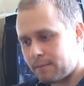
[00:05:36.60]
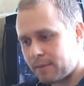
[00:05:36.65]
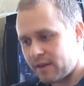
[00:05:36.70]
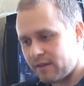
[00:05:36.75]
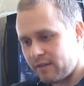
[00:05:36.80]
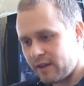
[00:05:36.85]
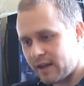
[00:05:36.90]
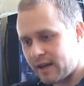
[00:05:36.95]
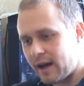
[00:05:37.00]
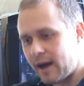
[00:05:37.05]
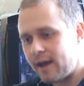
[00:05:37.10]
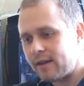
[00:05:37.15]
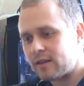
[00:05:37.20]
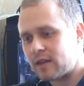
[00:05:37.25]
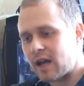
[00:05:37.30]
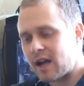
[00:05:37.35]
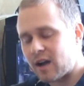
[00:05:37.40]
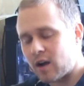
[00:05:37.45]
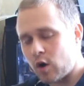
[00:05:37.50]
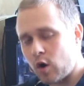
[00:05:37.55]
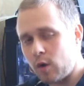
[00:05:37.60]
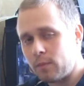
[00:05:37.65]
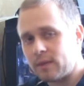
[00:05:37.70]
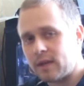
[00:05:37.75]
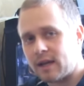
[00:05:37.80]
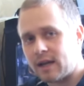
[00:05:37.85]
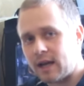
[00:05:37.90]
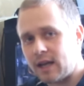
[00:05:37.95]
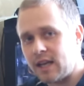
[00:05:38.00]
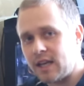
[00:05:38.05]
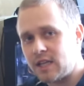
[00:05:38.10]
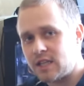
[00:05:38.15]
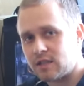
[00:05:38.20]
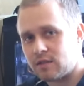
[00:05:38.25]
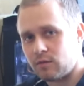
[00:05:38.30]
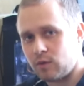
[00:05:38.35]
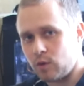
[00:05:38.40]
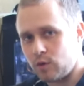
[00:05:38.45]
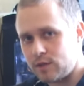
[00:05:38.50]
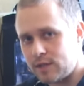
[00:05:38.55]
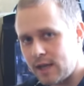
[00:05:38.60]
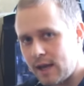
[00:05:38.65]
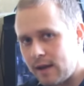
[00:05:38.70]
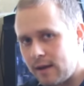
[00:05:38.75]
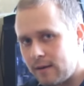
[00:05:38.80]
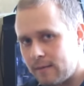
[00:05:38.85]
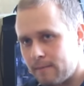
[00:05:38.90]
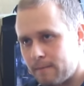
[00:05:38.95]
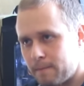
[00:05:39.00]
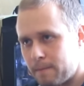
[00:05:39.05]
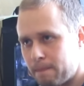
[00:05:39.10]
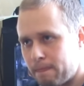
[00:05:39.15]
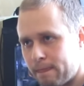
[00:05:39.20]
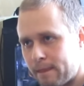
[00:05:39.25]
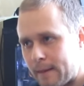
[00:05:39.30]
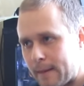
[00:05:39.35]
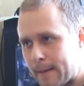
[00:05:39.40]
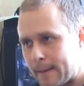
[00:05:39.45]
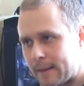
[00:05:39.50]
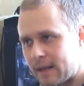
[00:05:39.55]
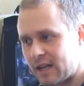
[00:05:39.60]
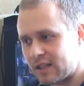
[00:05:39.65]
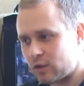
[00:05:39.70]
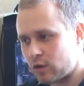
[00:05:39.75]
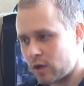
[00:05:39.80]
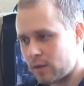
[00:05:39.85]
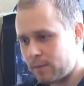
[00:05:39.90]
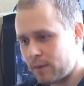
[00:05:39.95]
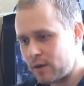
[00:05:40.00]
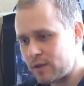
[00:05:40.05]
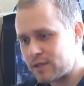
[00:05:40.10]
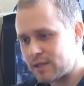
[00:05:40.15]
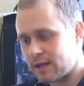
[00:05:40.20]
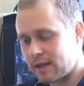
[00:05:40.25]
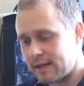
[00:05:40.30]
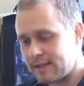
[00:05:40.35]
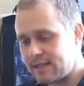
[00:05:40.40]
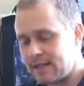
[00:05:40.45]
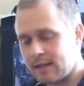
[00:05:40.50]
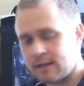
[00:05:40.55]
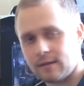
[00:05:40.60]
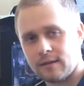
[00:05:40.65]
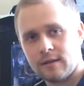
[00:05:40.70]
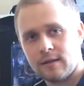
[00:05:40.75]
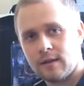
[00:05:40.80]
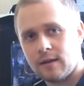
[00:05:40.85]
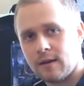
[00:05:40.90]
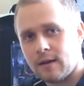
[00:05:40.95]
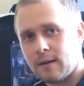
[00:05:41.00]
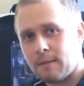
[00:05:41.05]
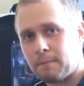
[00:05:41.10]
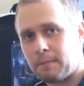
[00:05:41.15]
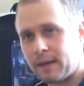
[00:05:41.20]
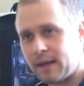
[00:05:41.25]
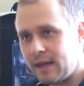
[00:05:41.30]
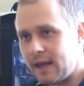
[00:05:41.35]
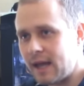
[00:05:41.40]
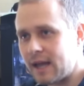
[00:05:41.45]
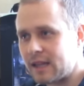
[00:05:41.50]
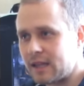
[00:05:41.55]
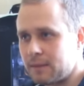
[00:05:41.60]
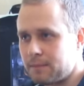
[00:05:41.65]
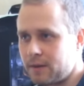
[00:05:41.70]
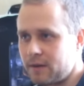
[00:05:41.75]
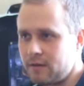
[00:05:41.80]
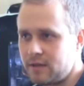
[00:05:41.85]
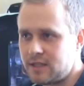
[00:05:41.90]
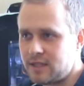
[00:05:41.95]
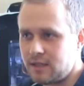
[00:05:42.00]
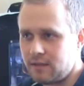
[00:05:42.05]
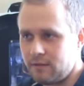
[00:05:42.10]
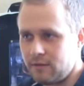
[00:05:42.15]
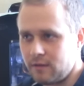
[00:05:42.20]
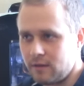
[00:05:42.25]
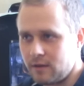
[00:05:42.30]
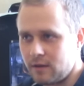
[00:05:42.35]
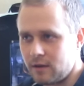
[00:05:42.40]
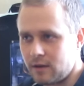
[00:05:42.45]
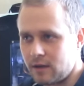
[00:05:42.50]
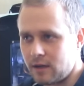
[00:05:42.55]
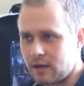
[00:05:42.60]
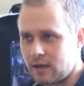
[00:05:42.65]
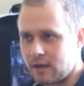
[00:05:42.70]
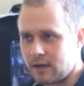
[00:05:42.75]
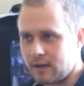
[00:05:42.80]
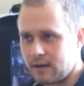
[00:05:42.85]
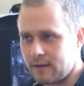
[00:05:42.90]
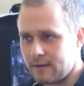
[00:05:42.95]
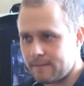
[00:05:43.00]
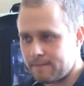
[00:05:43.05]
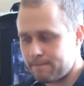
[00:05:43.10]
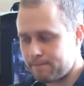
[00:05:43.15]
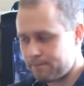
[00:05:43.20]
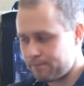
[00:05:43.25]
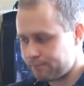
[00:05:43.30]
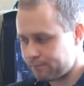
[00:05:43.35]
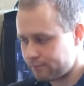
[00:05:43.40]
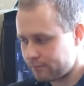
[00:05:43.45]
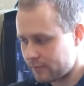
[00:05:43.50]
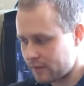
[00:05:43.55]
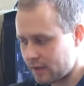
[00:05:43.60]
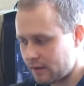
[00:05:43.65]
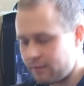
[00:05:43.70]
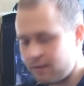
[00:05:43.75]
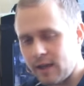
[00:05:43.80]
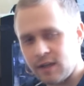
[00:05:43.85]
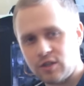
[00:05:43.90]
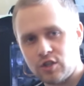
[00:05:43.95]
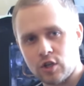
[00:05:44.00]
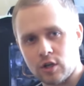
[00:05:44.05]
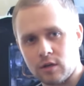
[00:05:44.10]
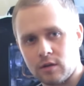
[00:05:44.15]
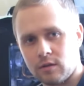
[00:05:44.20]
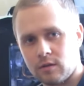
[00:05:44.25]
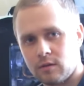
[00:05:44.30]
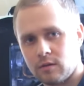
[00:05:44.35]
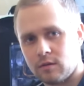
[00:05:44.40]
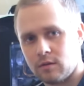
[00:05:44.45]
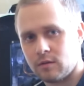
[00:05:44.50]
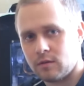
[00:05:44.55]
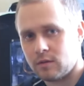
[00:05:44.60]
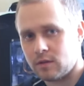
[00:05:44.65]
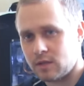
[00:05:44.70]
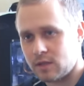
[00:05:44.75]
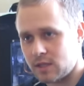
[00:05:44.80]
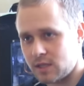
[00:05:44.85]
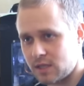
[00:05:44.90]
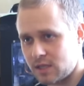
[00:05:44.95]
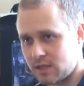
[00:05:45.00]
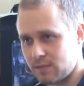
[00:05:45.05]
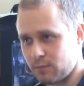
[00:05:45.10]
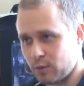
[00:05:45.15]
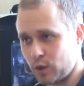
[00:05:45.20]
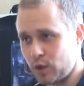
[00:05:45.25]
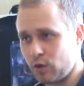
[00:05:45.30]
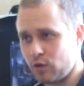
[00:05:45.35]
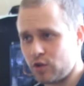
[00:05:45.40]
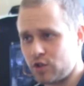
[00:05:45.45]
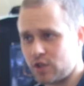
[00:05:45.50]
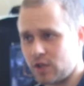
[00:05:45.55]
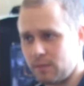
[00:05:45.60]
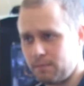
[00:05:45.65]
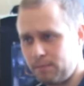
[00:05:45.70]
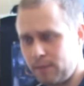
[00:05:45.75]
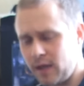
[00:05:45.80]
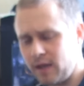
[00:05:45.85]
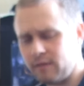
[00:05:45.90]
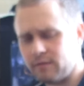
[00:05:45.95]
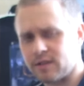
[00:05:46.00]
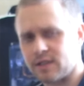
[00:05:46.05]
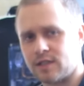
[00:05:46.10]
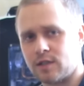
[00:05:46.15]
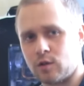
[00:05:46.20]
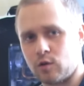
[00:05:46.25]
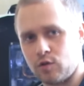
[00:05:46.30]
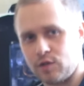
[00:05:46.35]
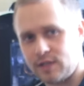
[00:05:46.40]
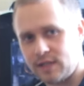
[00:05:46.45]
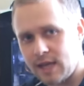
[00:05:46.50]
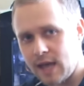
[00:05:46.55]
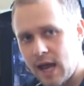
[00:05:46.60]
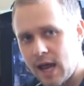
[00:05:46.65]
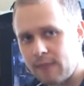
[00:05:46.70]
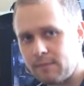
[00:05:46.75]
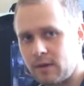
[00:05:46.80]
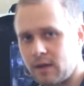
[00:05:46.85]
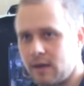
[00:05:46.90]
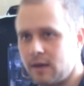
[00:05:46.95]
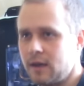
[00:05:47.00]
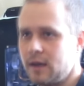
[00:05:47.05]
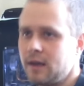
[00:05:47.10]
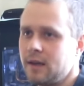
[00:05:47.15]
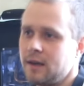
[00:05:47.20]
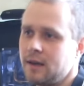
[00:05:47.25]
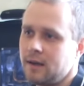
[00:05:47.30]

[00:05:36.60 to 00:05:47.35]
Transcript: привлекает огромное количество людей, которые просто хотят приятно провести э, вечер с бутылочкой пива, с друзьями,